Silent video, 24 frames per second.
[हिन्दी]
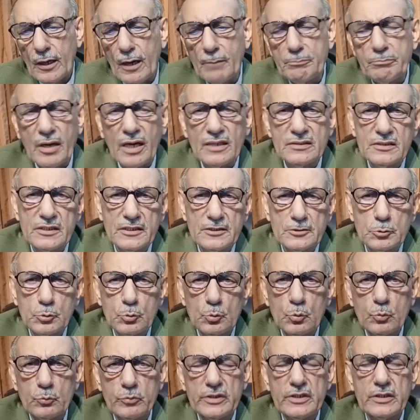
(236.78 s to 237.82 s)
अब बात ये
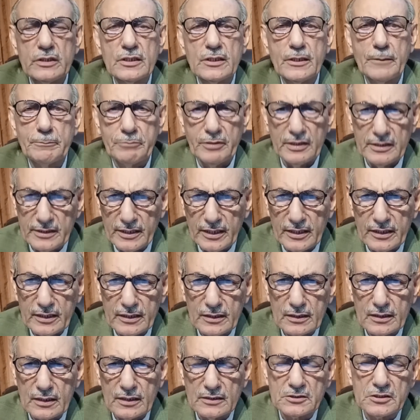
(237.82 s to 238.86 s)
शुरू हुई कि फिर
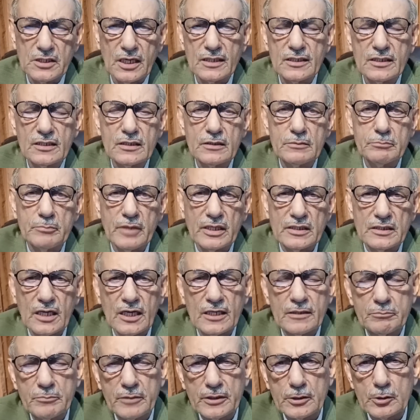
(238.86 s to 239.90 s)
ये अचानक
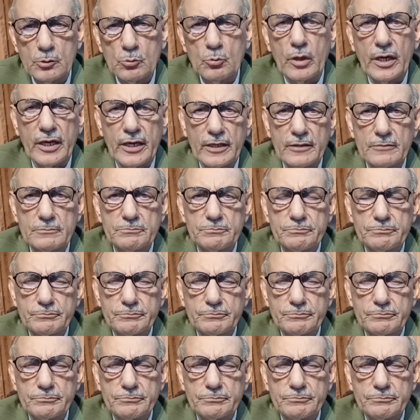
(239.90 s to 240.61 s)
मैदान में क्यों आया